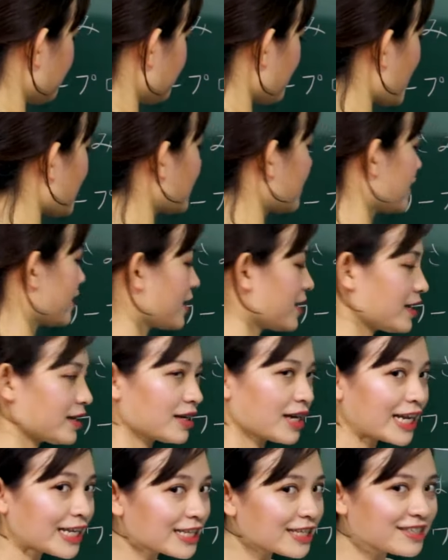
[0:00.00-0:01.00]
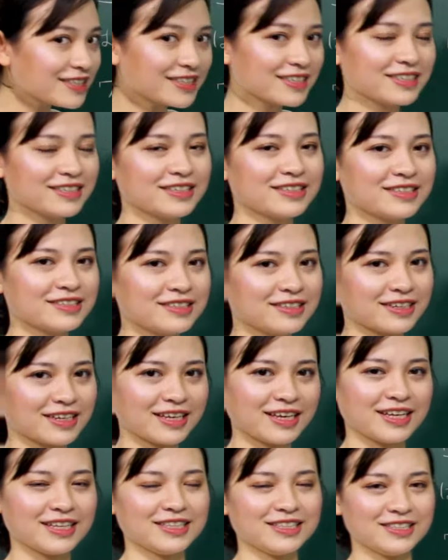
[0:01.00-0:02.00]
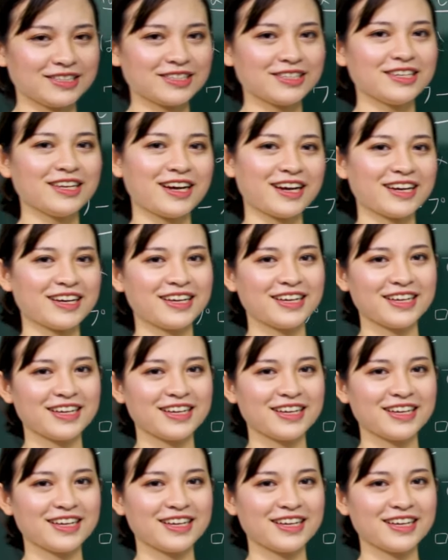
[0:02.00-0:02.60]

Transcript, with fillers: bằng cách thức thực hiện, được chưa nhỉ?